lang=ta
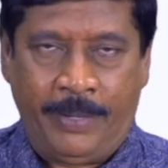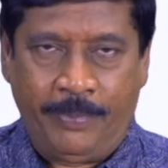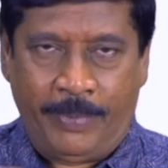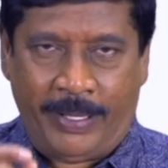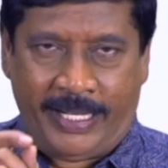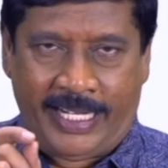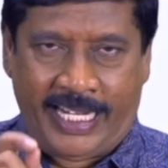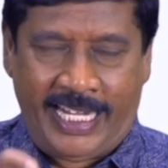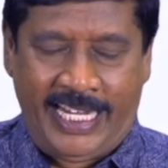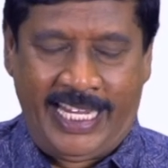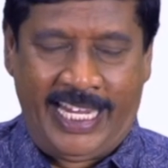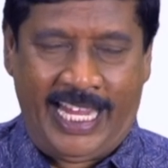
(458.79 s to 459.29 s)

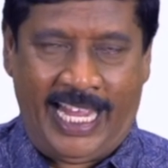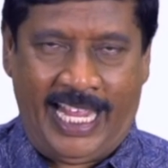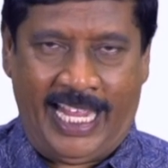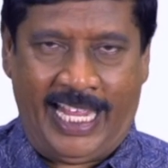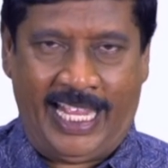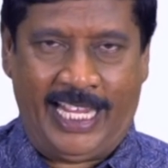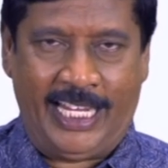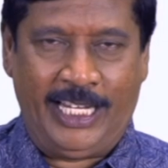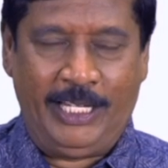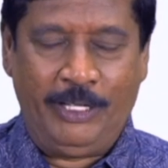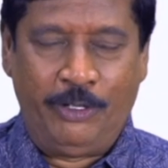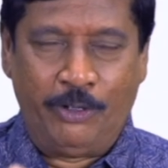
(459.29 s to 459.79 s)
அன்பிற்கினிய
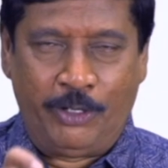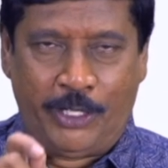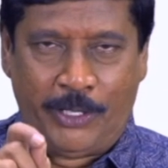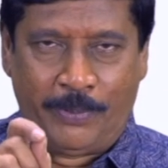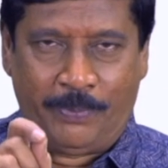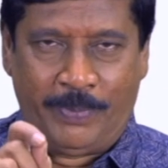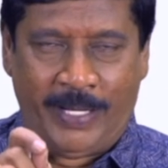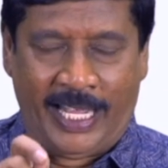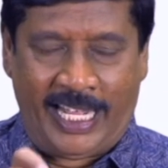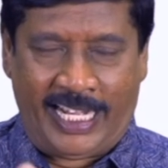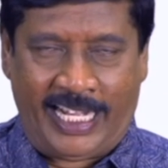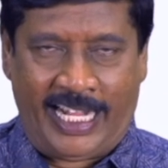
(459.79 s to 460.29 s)

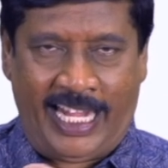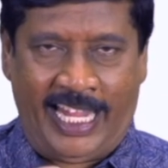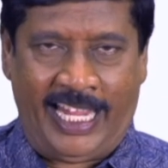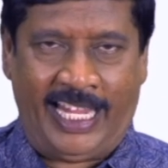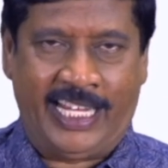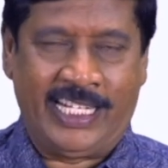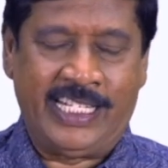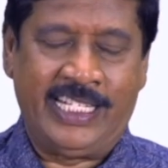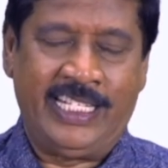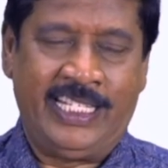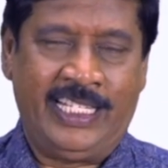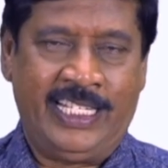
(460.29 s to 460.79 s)
யூடியூப் நேயர்களே
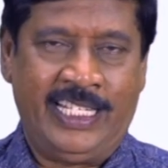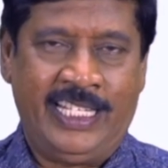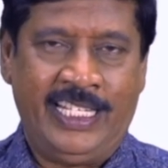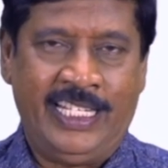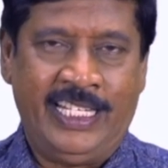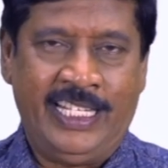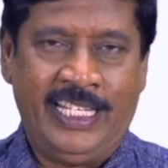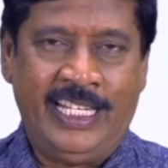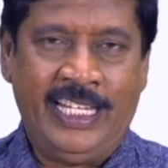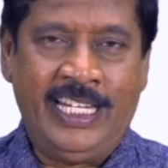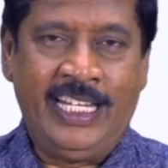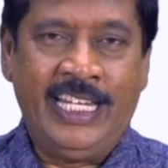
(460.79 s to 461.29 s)

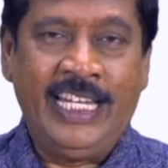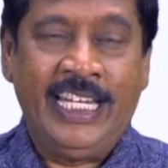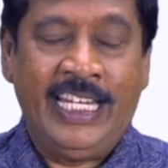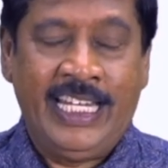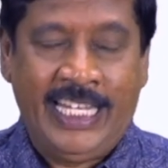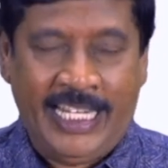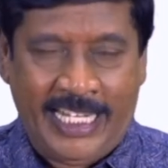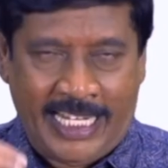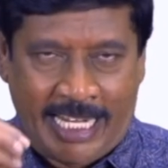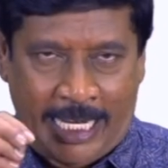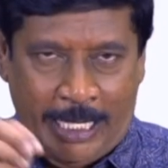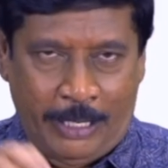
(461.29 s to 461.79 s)

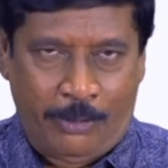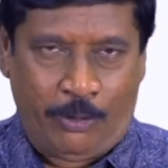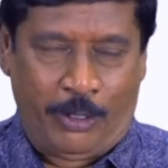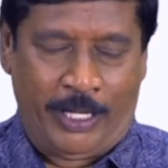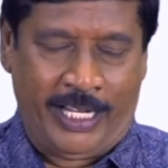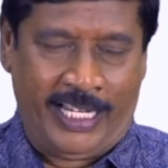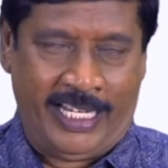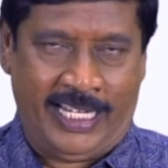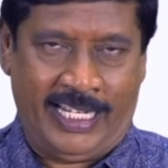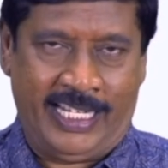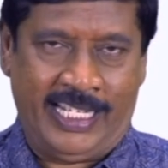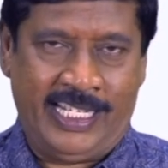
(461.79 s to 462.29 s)
நீங்கள்
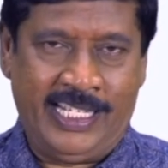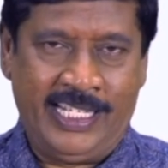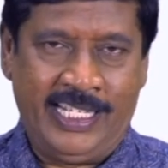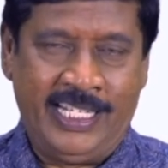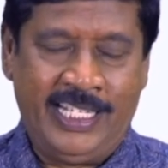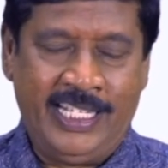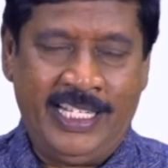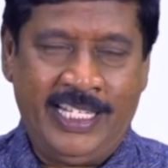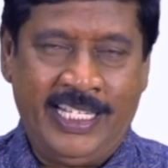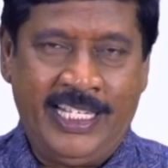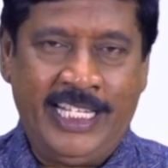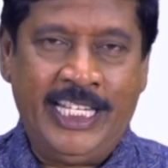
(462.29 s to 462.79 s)
என்னோடு
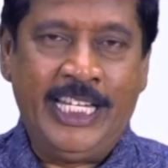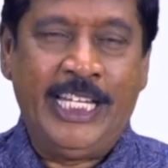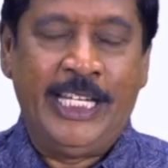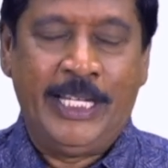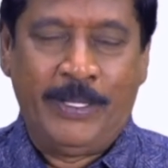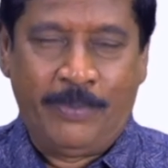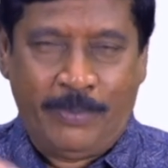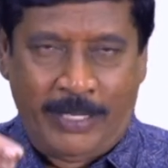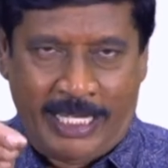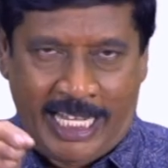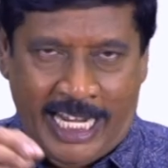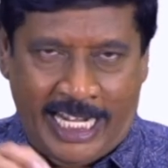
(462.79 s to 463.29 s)

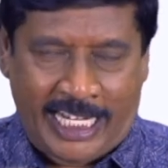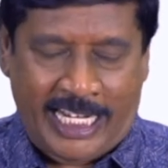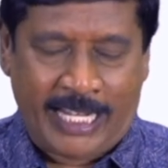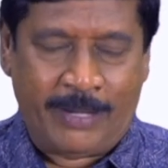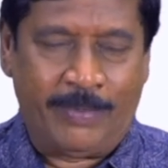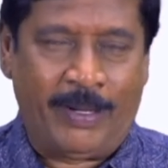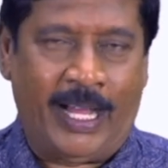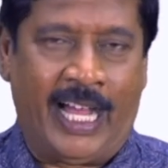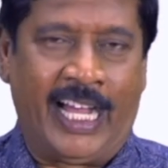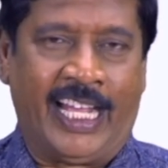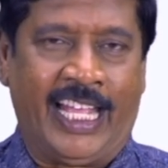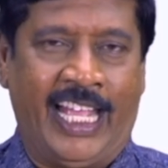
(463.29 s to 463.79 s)
இன்னும்
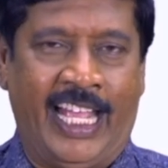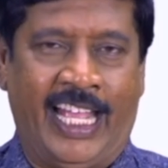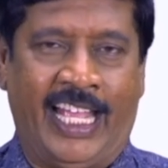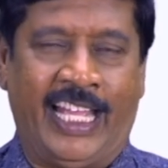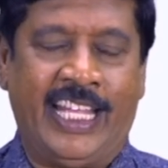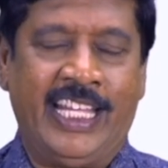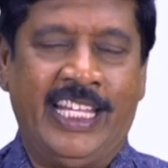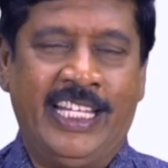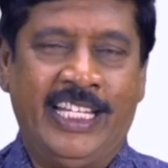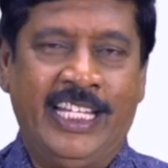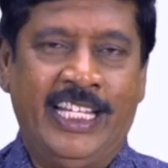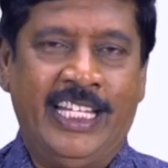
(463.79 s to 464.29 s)
நெருக்கமாக
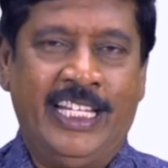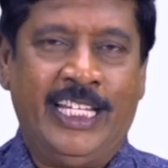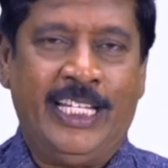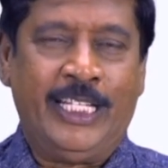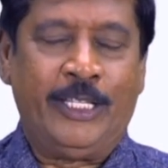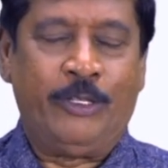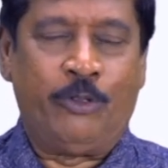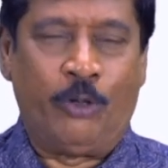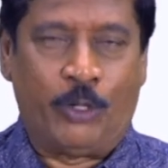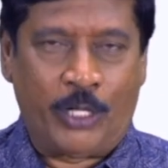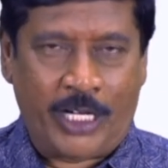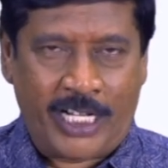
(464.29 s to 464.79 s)

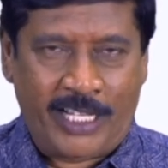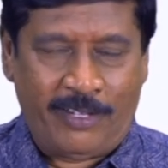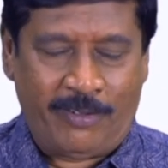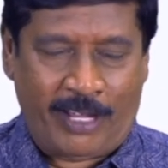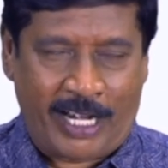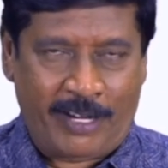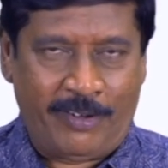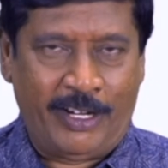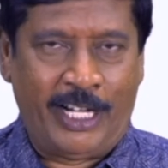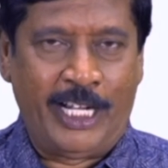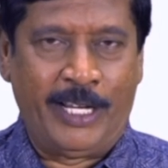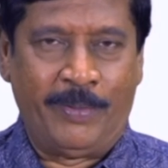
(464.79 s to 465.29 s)
தொடர்ந்து
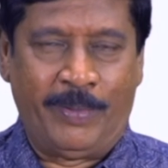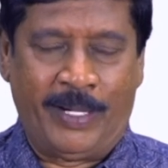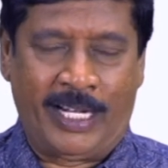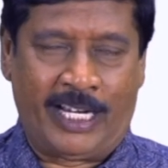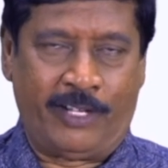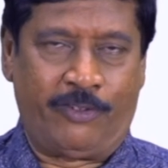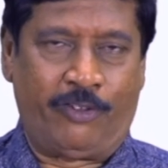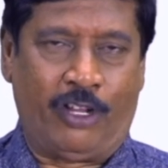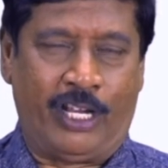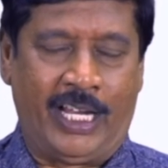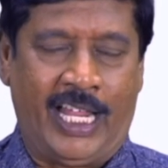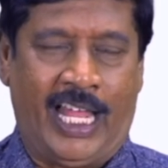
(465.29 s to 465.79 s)
வர வேண்டும்
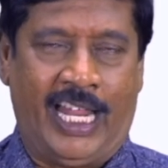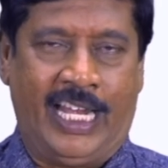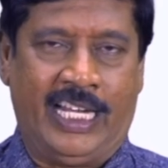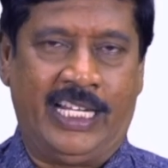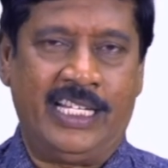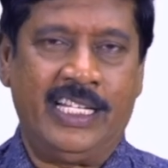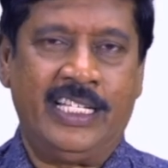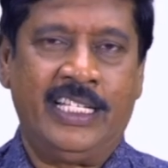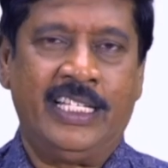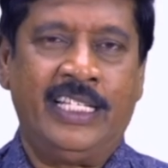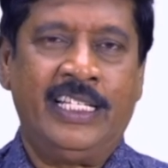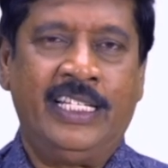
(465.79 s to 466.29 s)
என்று சொன்னால்
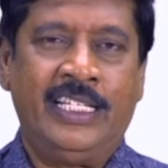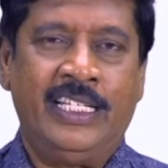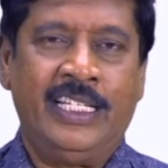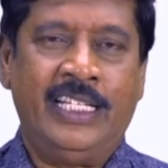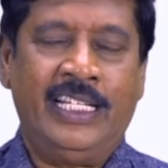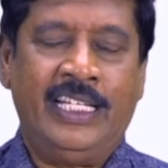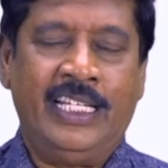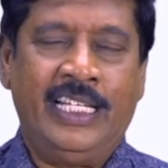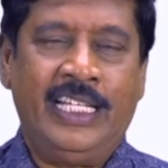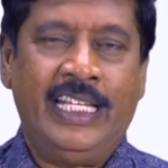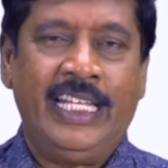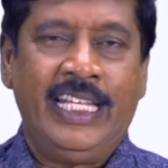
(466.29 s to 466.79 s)

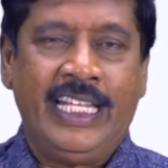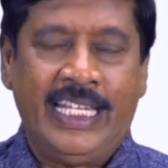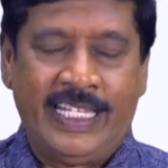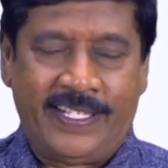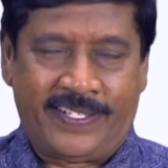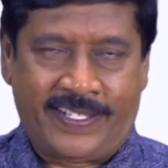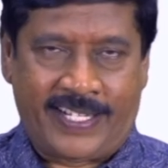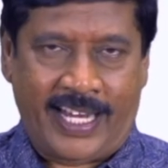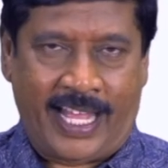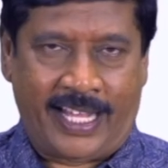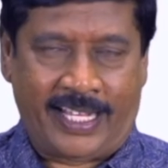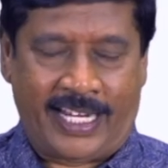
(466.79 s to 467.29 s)

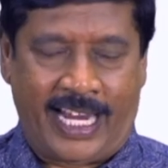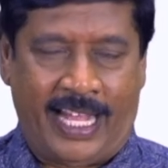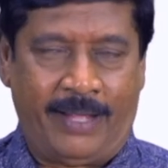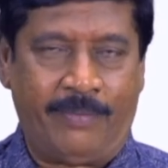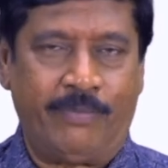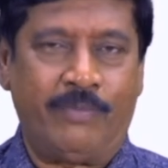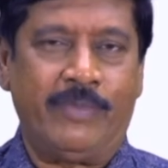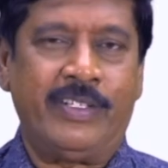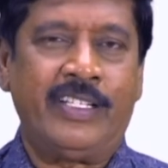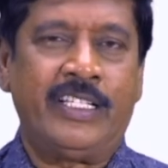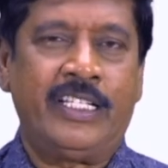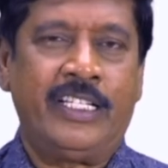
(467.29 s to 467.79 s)

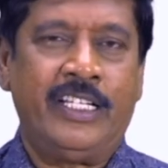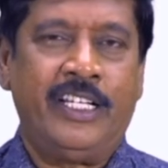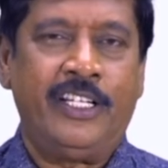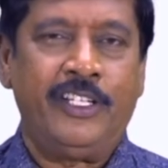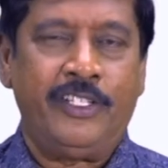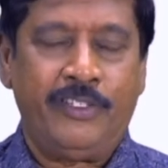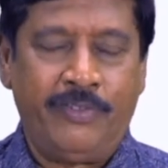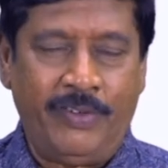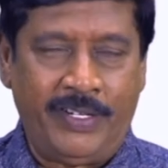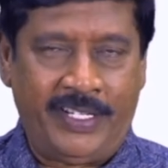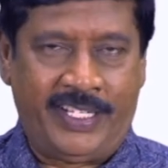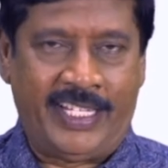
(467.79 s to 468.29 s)
இன்ஸ்டாகிராம்
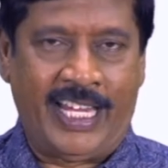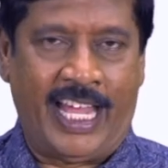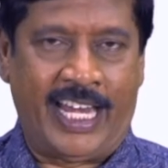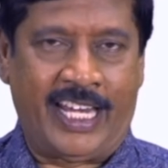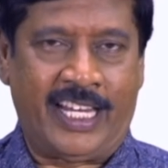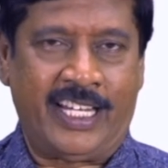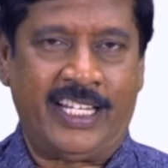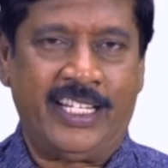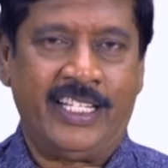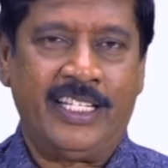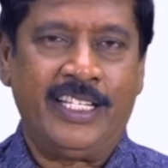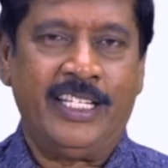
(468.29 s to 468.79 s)

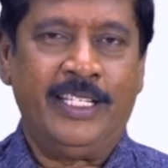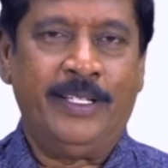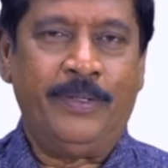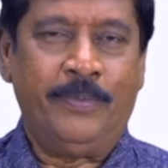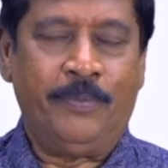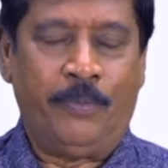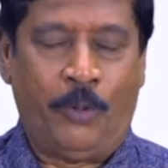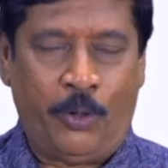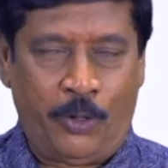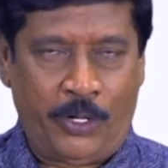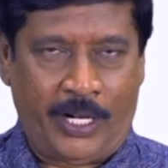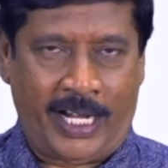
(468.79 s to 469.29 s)
ட்விட்டர்
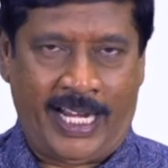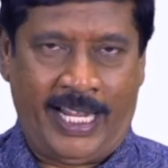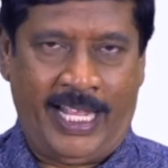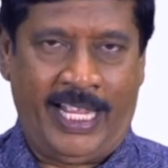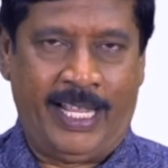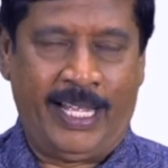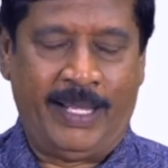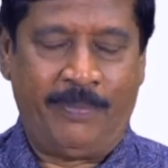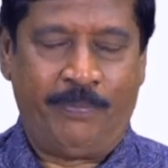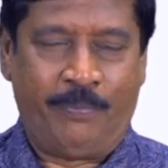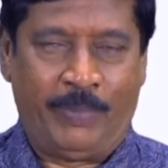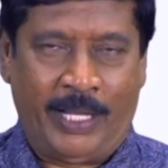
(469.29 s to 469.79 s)
போன்ற
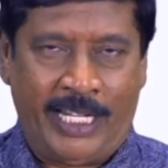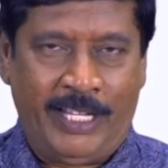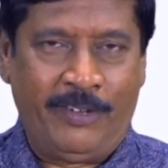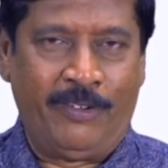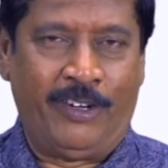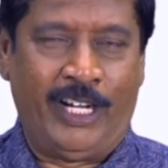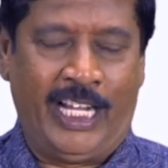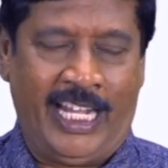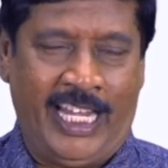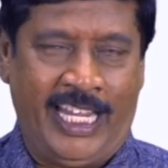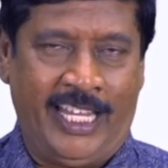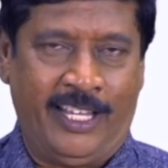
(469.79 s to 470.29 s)

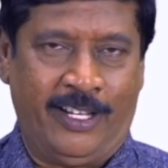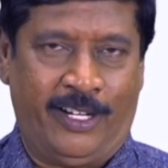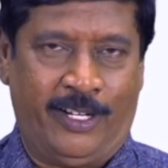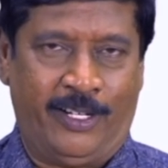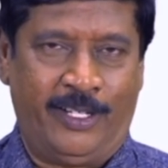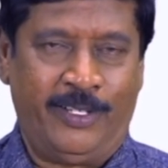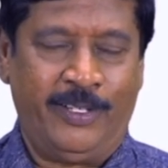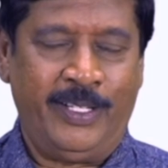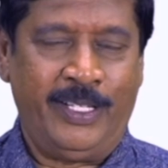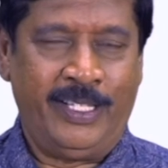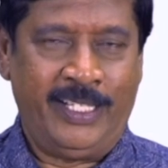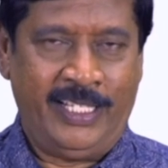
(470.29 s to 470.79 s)

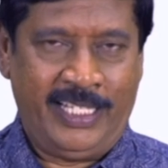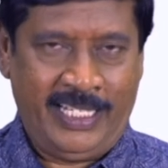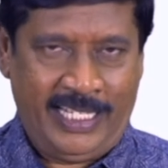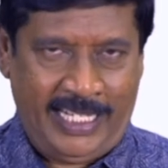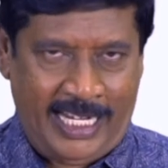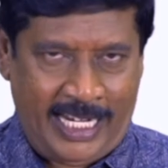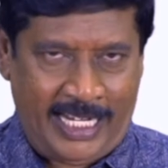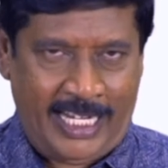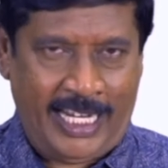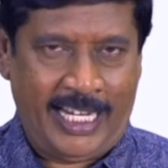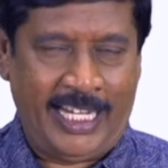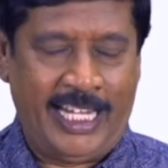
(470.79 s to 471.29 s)
பதிவுகள்லேயும்
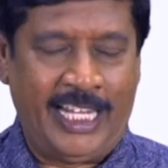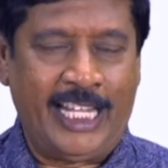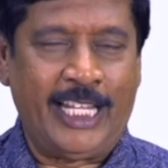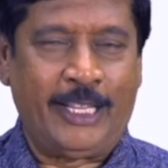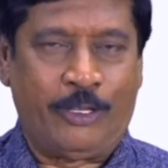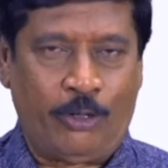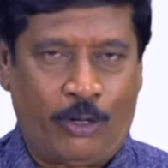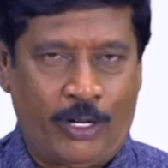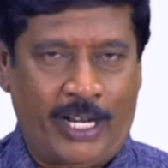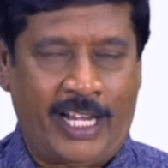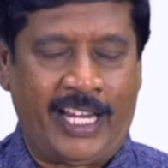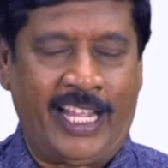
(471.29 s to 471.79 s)
என்னை
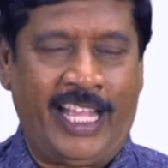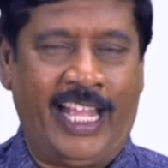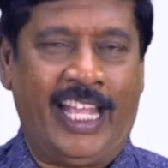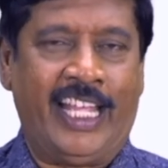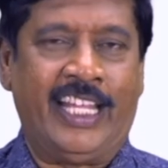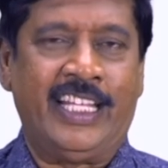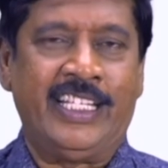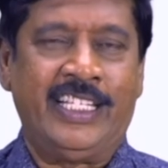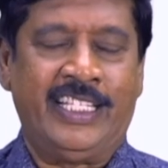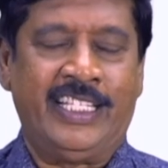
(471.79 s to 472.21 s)
நீங்கள் தொடருங்க